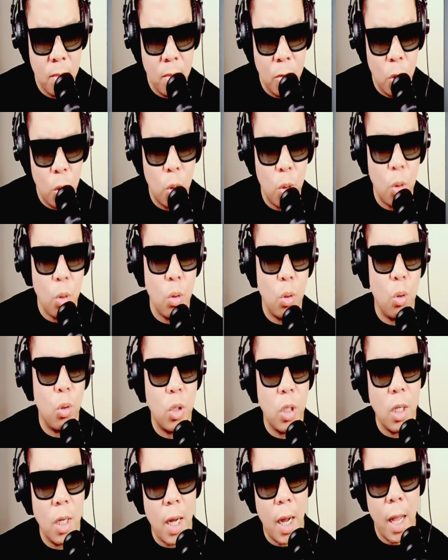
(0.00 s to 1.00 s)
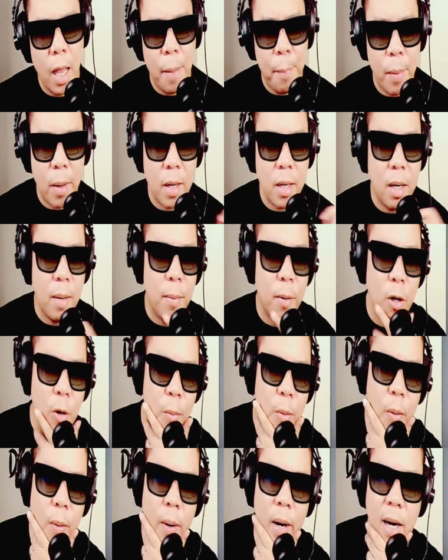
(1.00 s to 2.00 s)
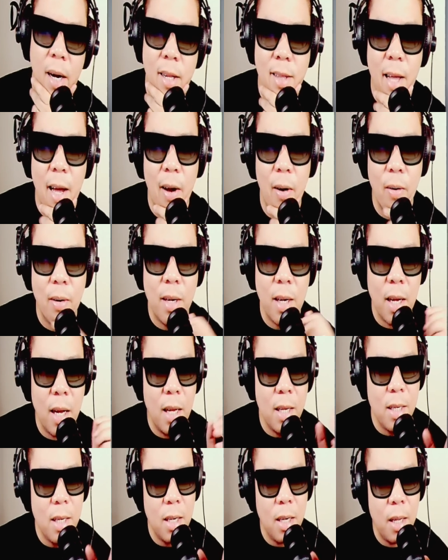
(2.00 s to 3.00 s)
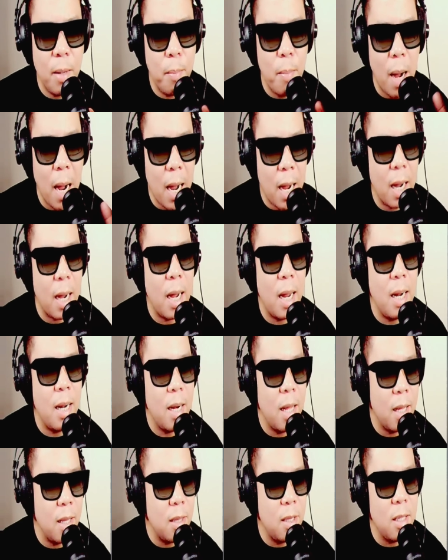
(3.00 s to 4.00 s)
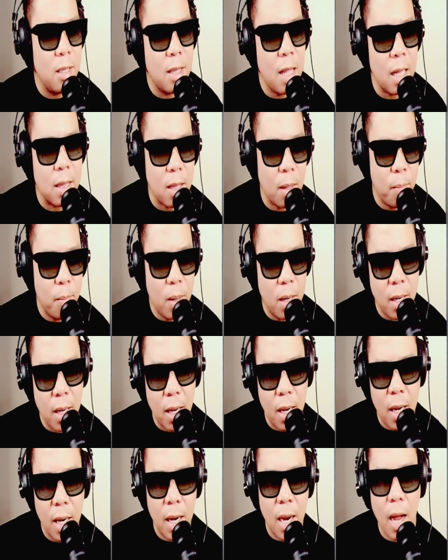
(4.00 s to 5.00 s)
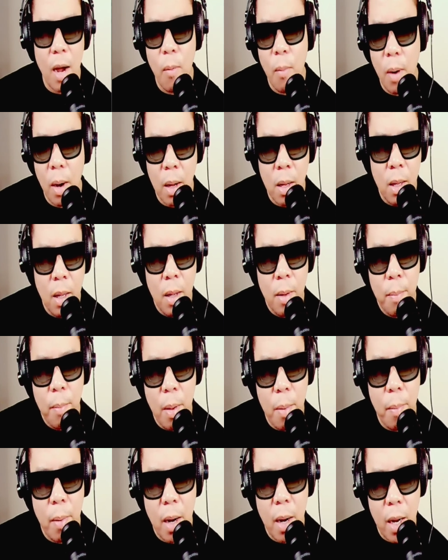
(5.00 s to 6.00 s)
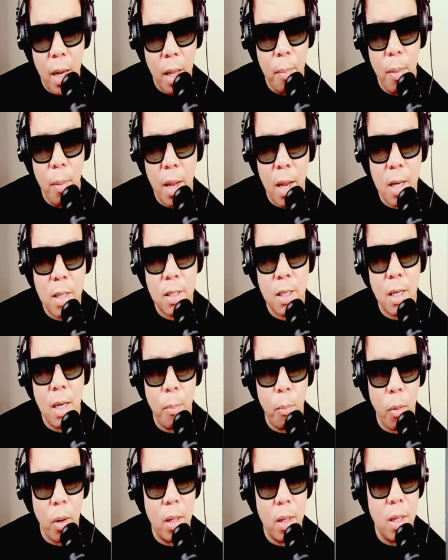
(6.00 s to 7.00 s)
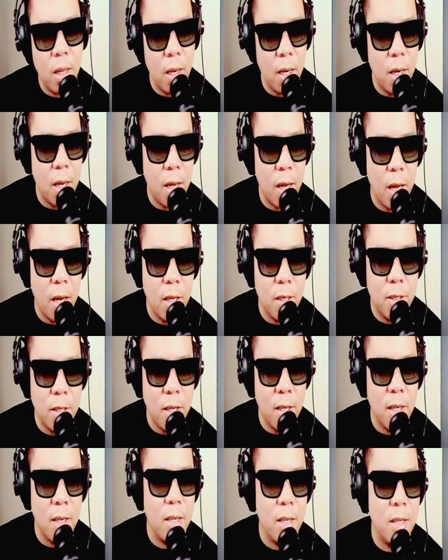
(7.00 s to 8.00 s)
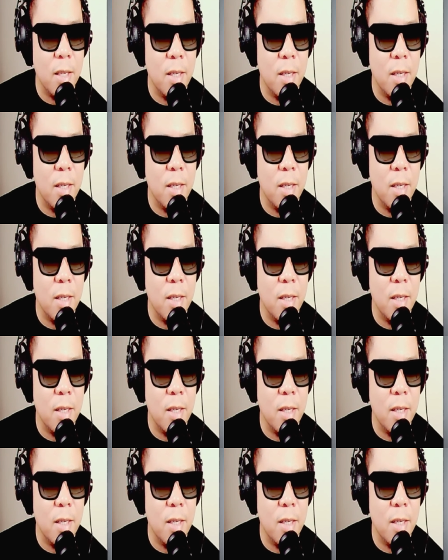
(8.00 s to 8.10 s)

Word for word: Kung tutusin, kaya pa rin naman gumawa ng tao ng ganyan eh. Bakal na hindi tatablan ng kalawang. May mga chemical silang pwedeng ilagay dyan eh.